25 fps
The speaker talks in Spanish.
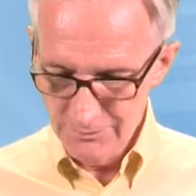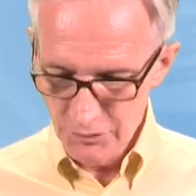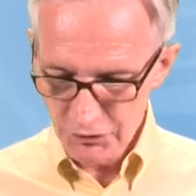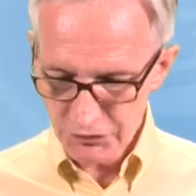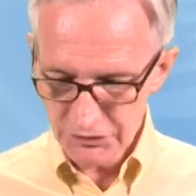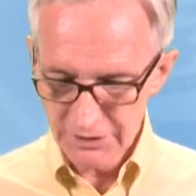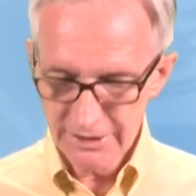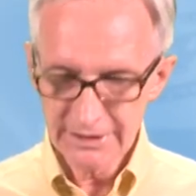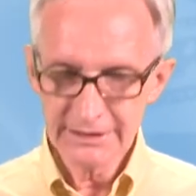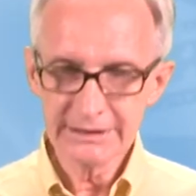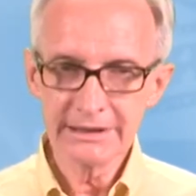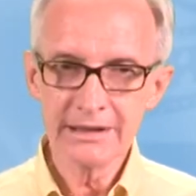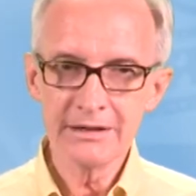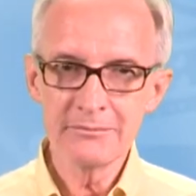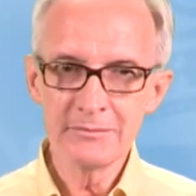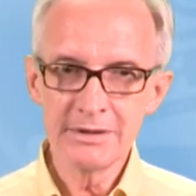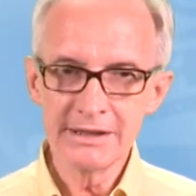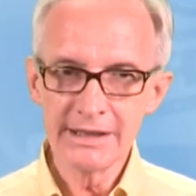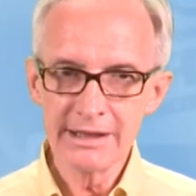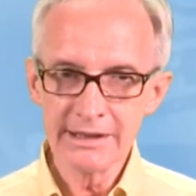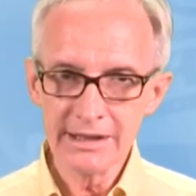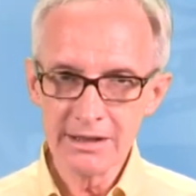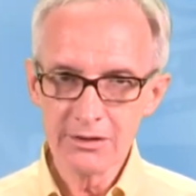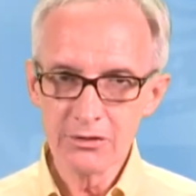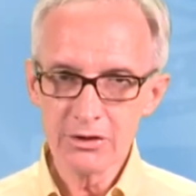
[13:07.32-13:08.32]
que
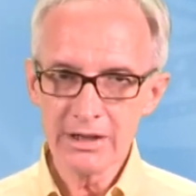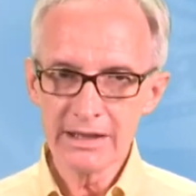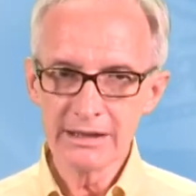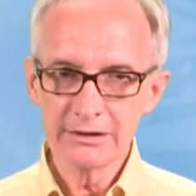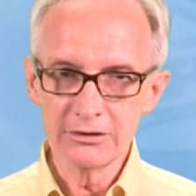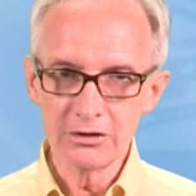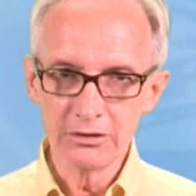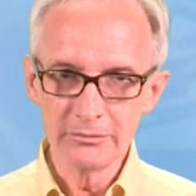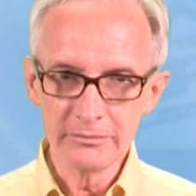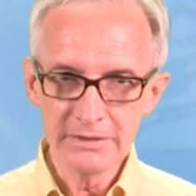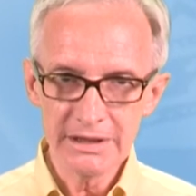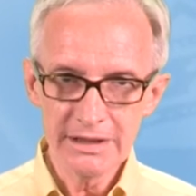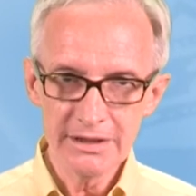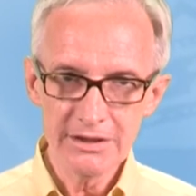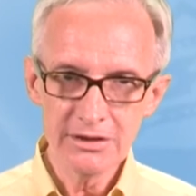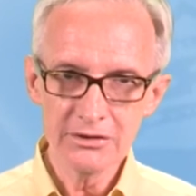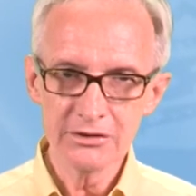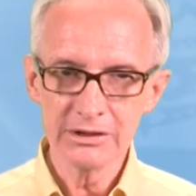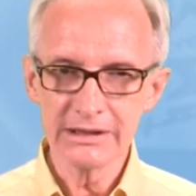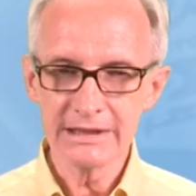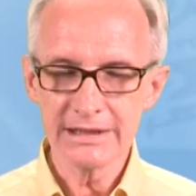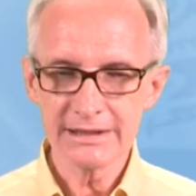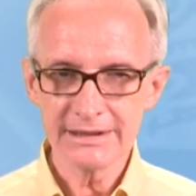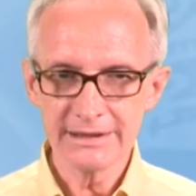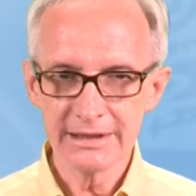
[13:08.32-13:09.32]
determinar ahora el dominio en
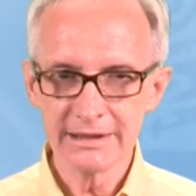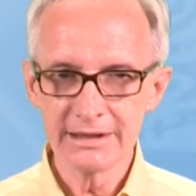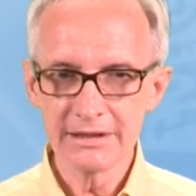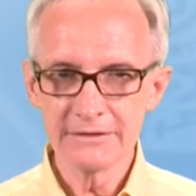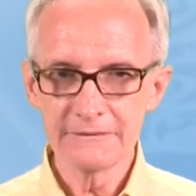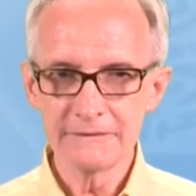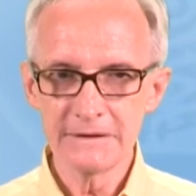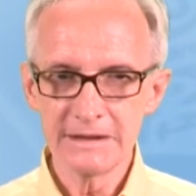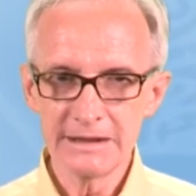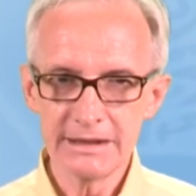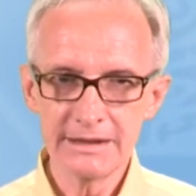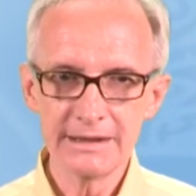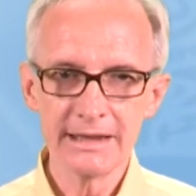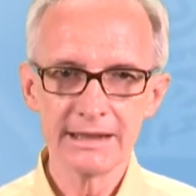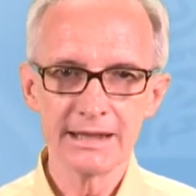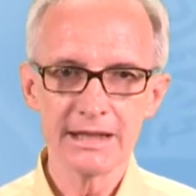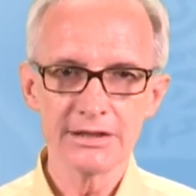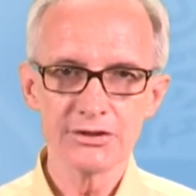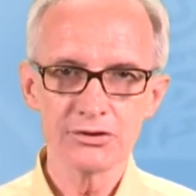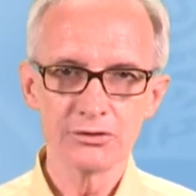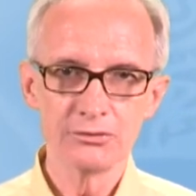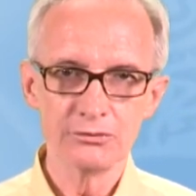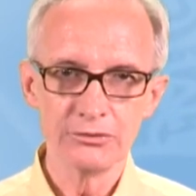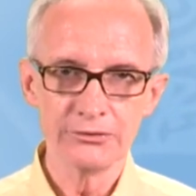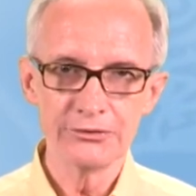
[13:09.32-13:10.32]
que está definida la
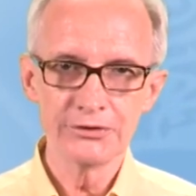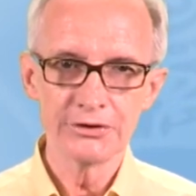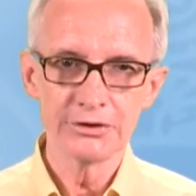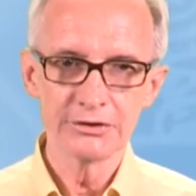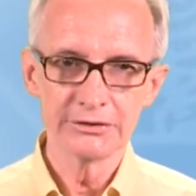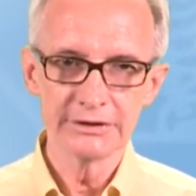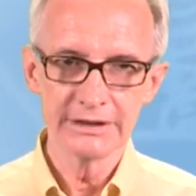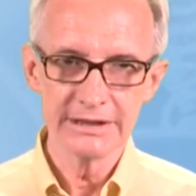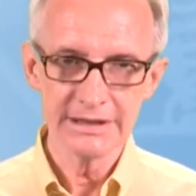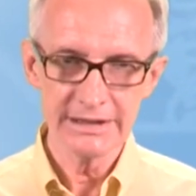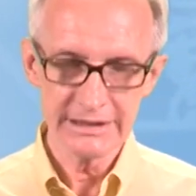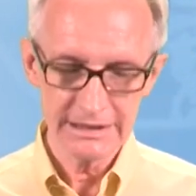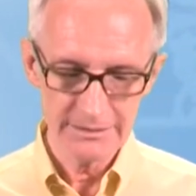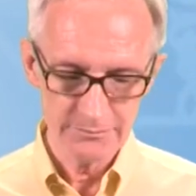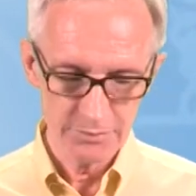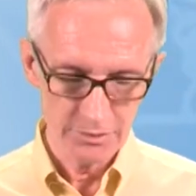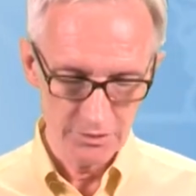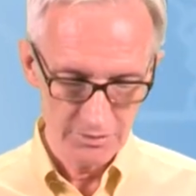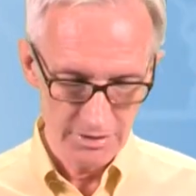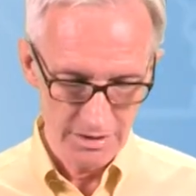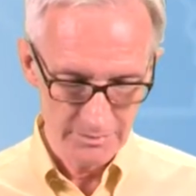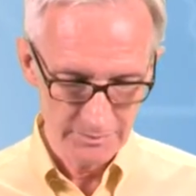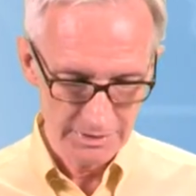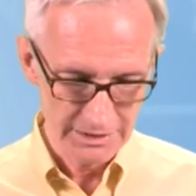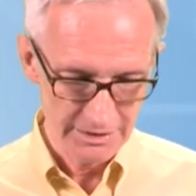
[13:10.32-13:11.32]
solución de este
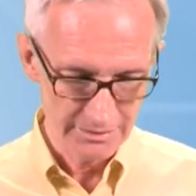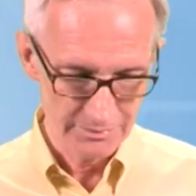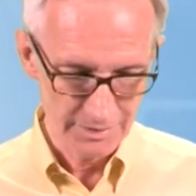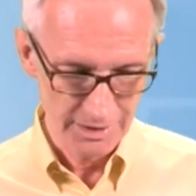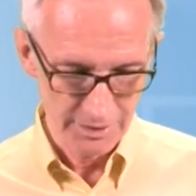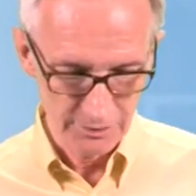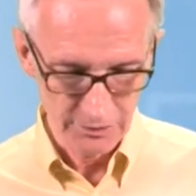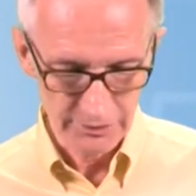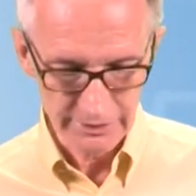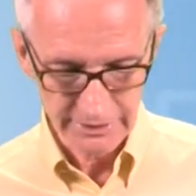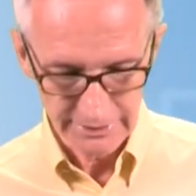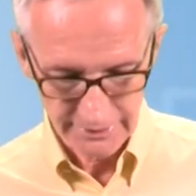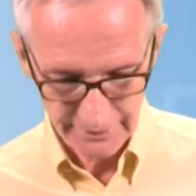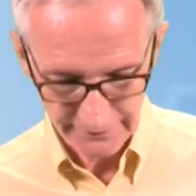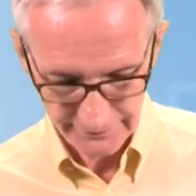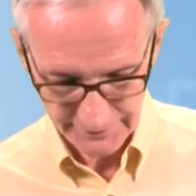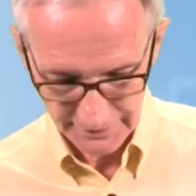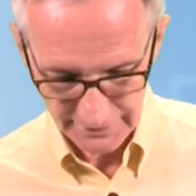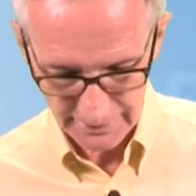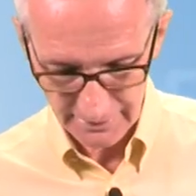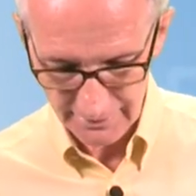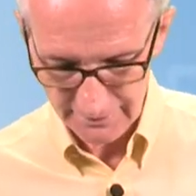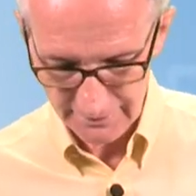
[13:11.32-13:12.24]
problema de valor inicial.